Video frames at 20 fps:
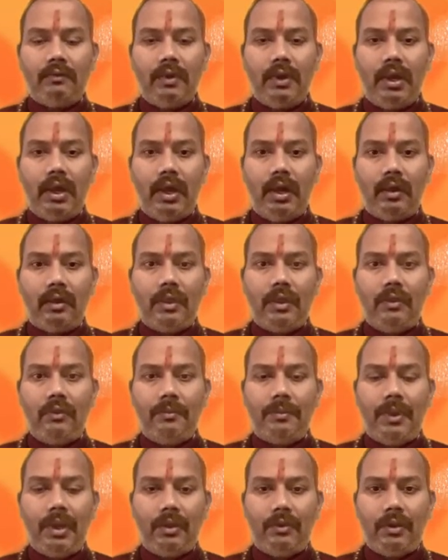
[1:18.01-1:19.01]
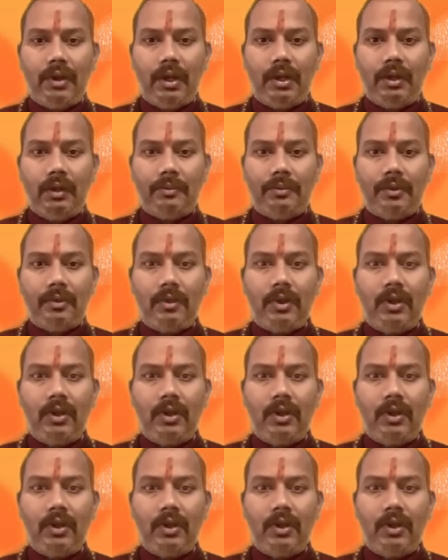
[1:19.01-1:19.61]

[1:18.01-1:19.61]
వల్ల ఆరు నెలల పాటు దాదాపు